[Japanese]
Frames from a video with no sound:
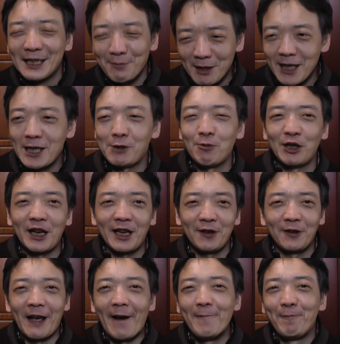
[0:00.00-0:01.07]
すいません、いつも適
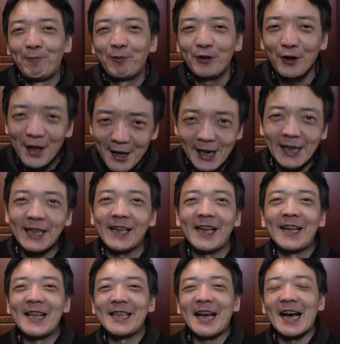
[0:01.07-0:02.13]
当で。それでは簡単
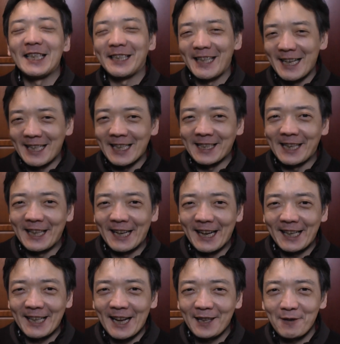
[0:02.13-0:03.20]
なんですが、失礼させていただ
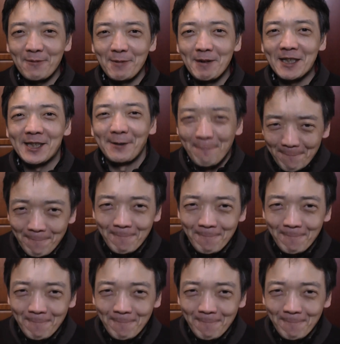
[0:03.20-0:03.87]
きたいと思います。